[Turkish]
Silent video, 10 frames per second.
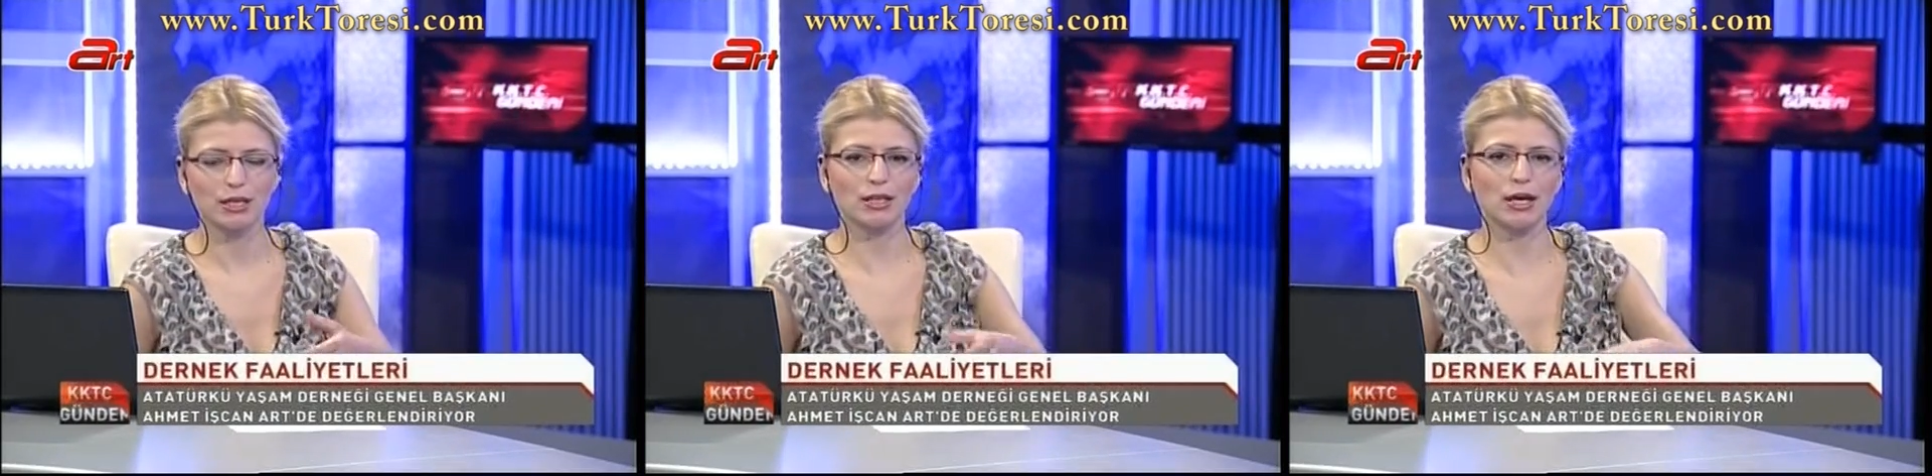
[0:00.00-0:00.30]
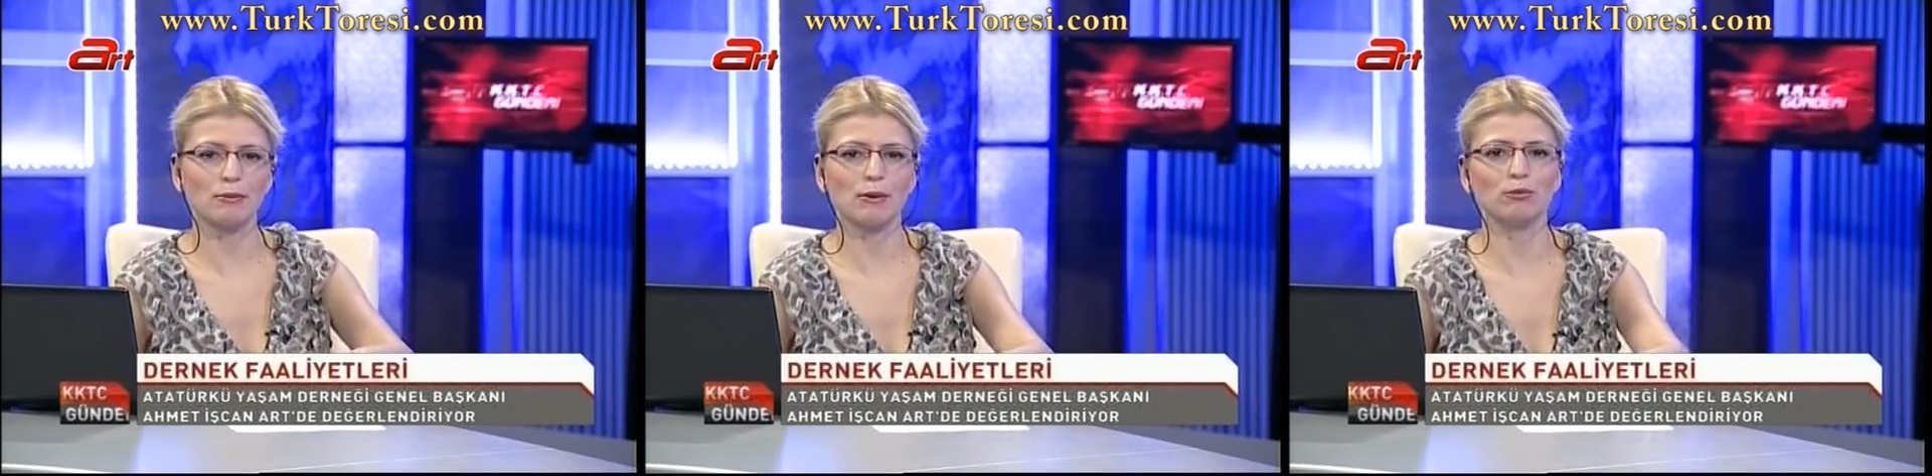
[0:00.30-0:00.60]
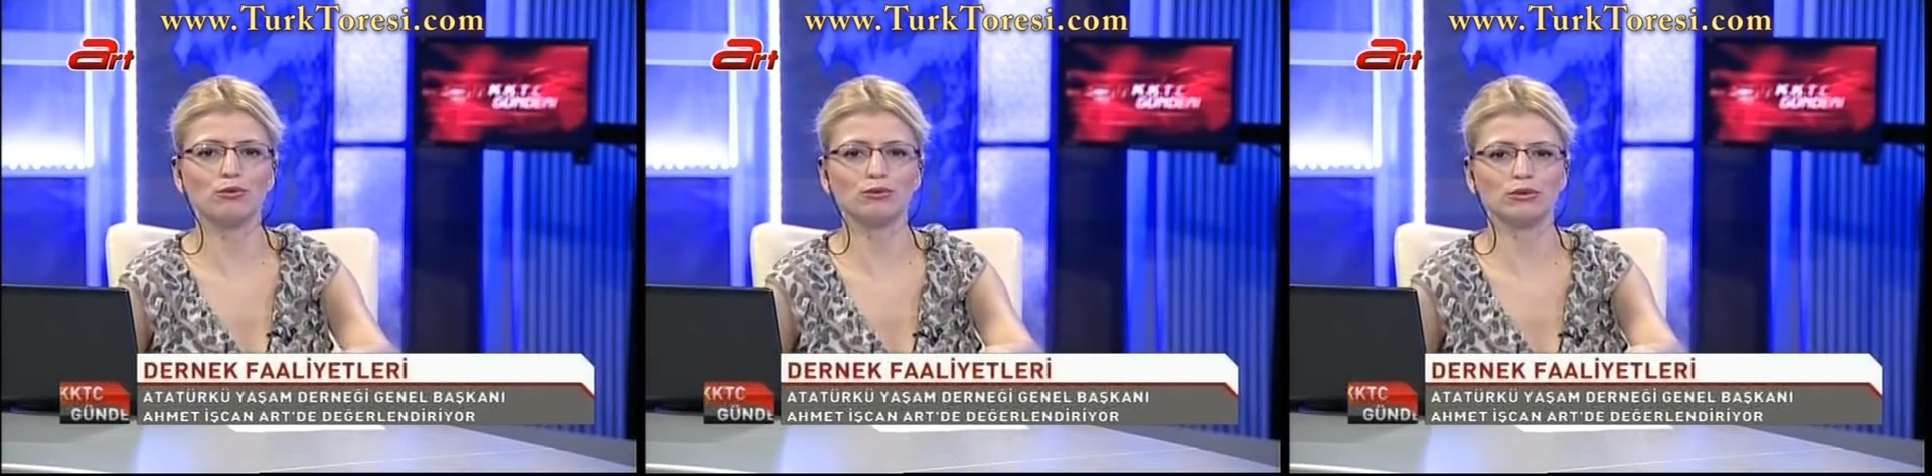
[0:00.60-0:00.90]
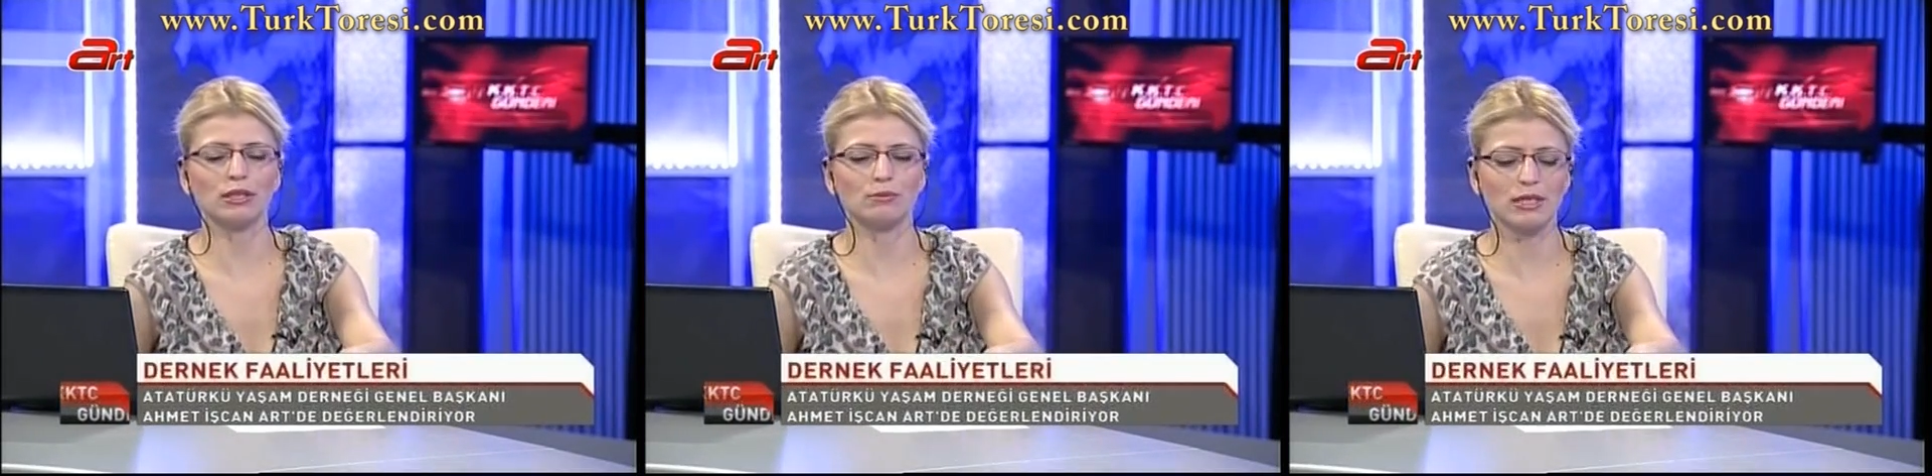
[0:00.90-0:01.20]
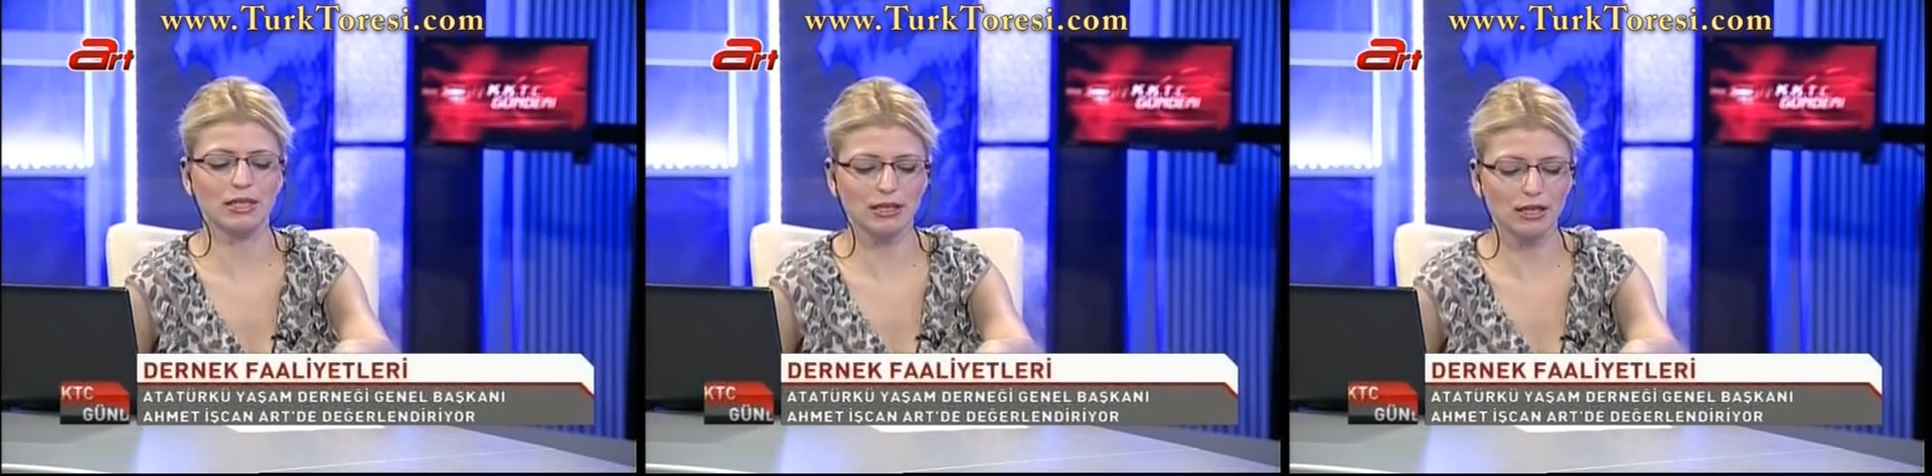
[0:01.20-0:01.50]
E, ama bu
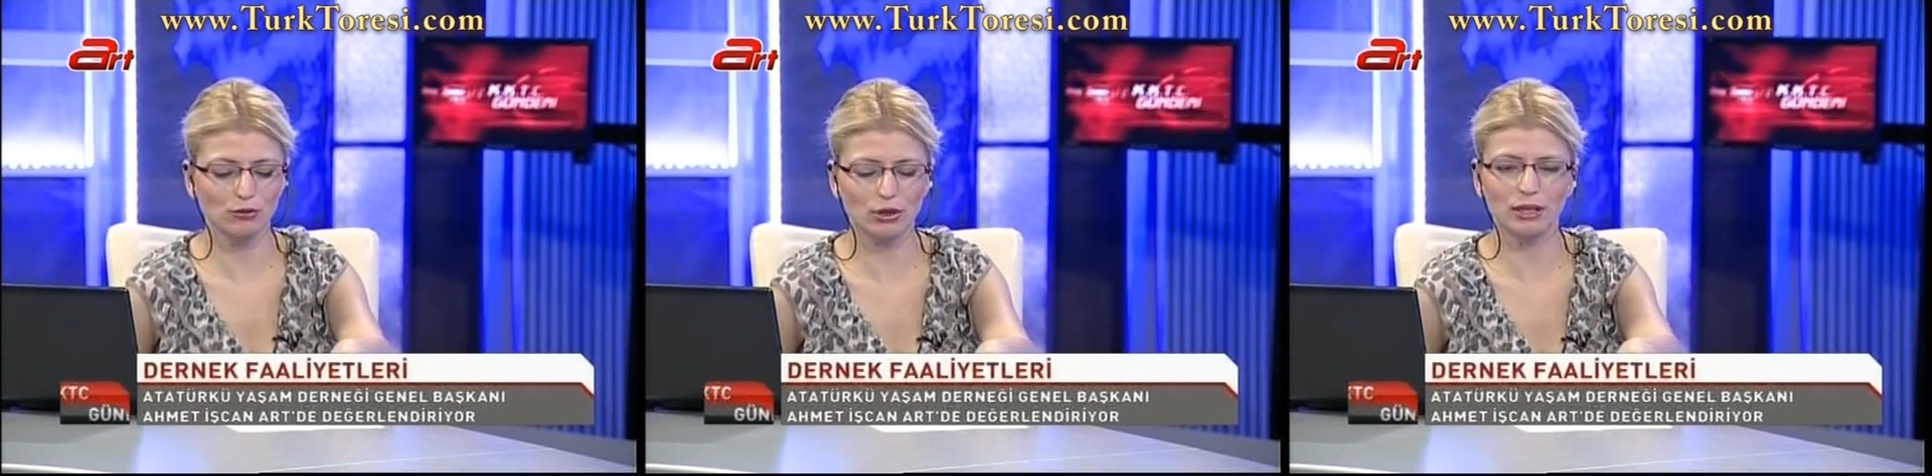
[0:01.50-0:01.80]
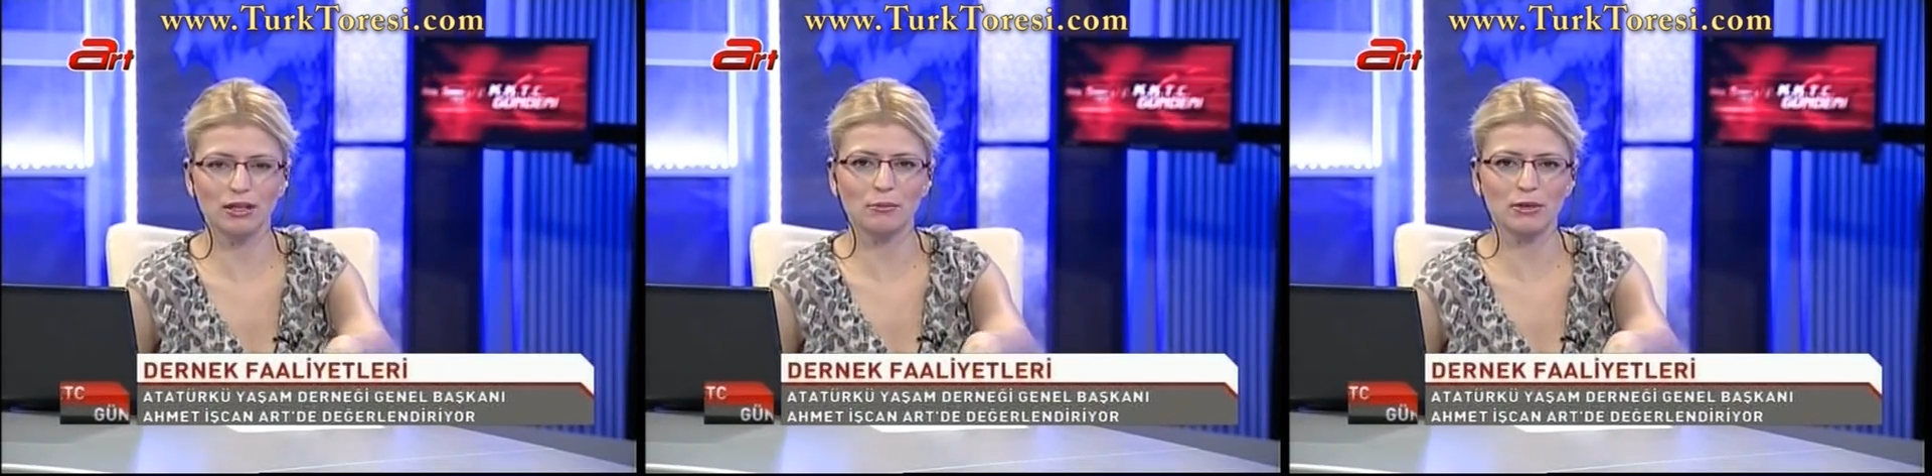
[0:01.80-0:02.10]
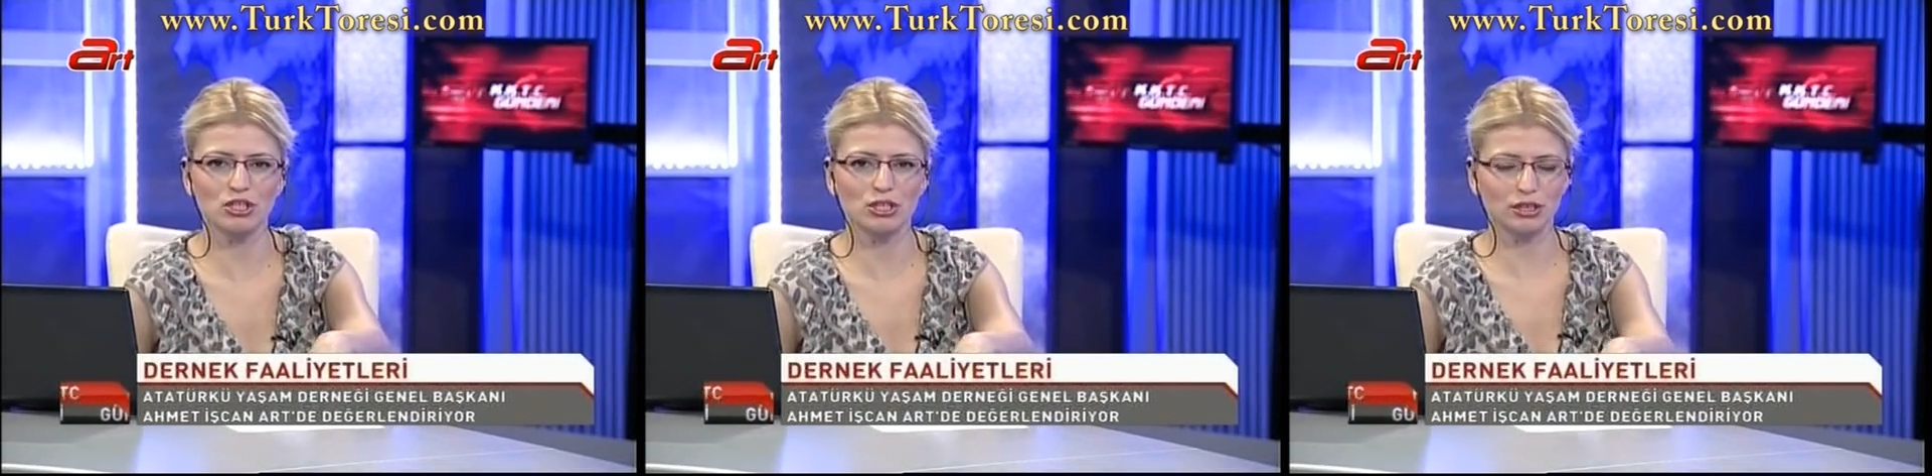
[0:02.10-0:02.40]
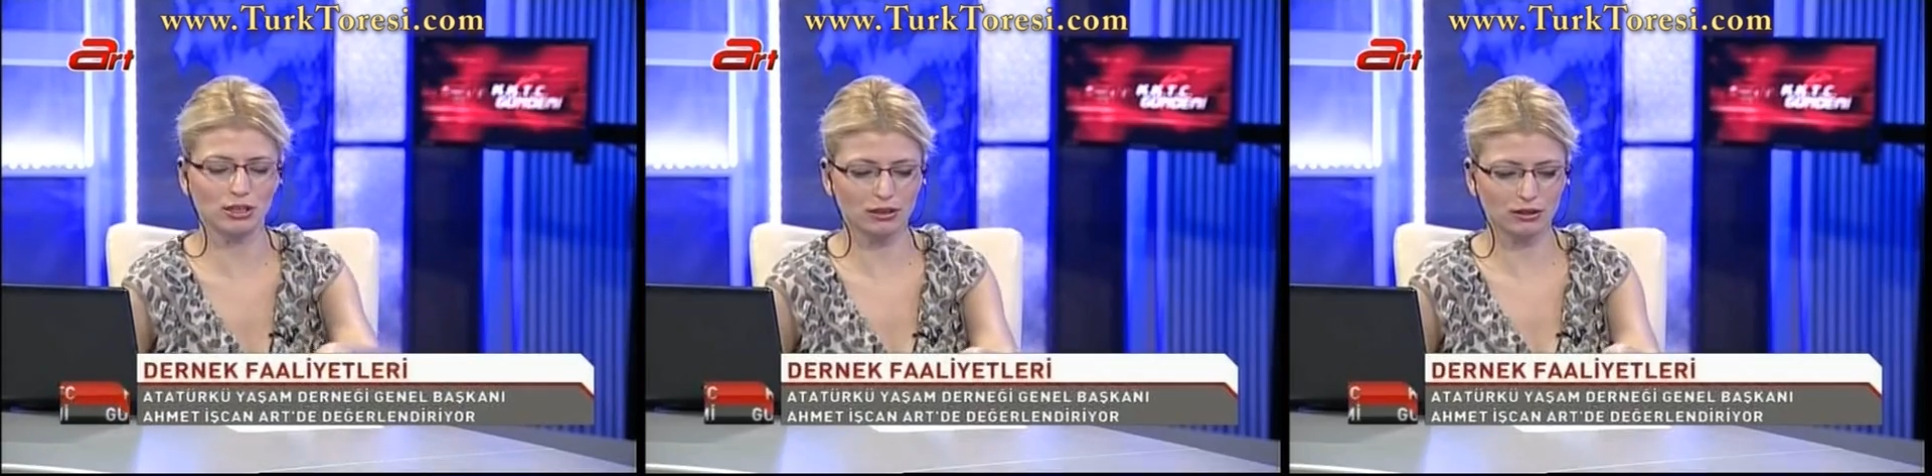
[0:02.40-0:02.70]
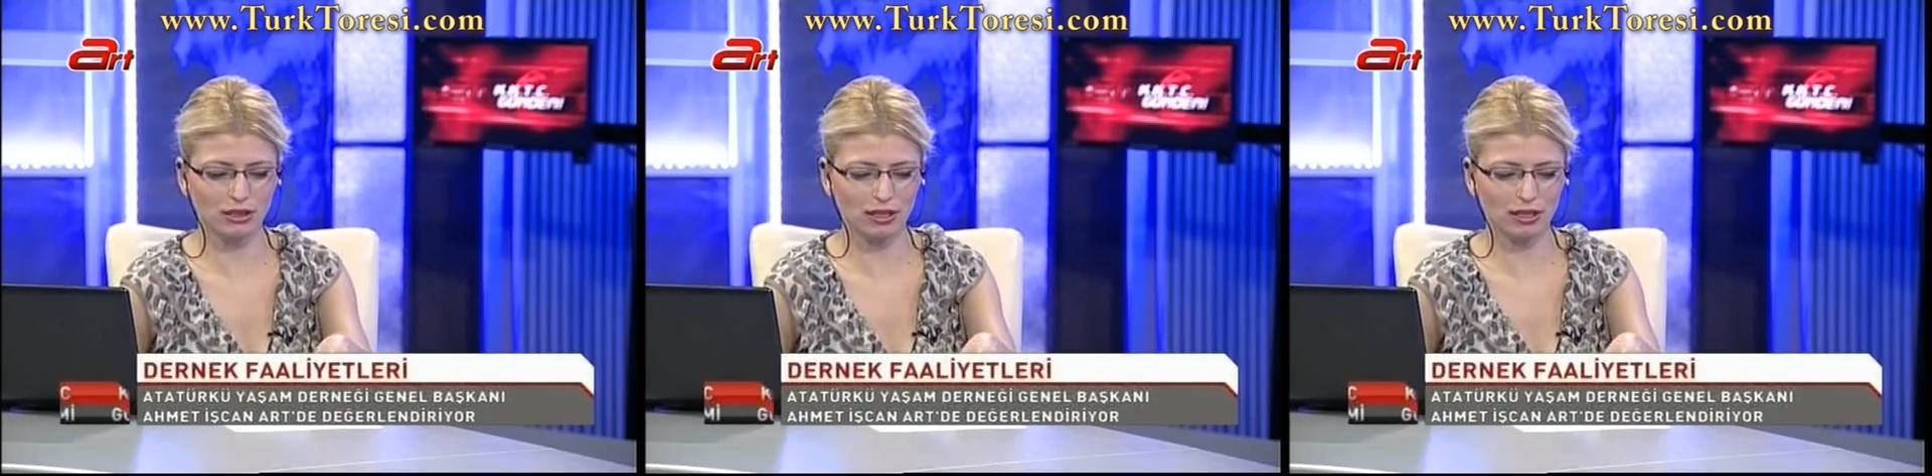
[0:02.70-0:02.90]
tedbirlere yukarıdan başlanıldığı evet.